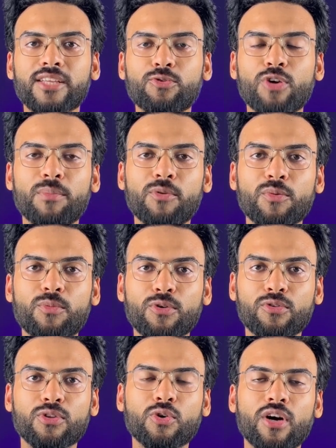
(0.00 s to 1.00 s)
थ्रू आप लोग
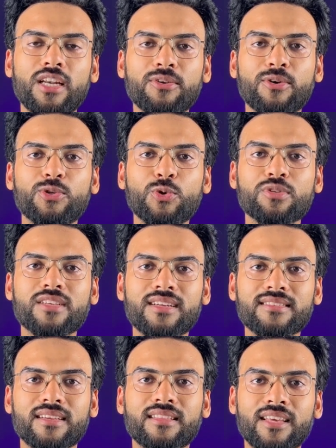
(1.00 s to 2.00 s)
ब्लूटूथ कॉलिंग को यूज़ कर सकते